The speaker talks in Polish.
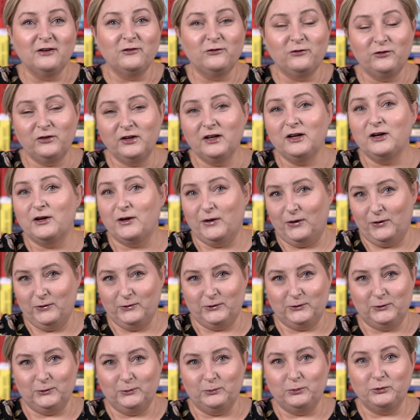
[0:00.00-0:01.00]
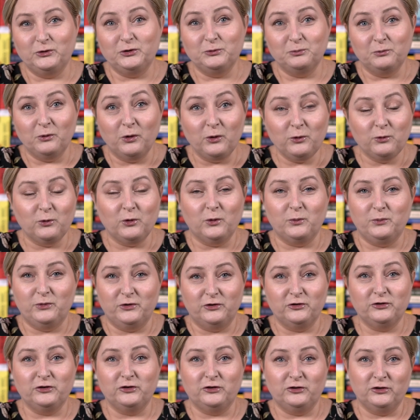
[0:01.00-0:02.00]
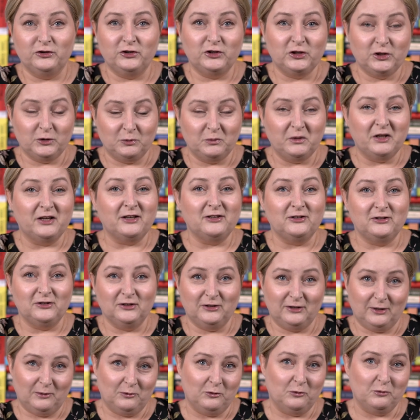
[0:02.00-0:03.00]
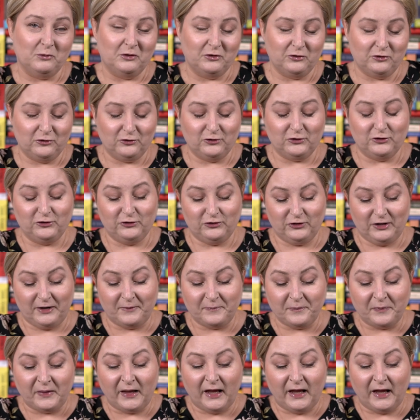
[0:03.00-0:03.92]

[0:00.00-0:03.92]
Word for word: wiele osób mogłoby życzyć śmierci temu mężczyźnie.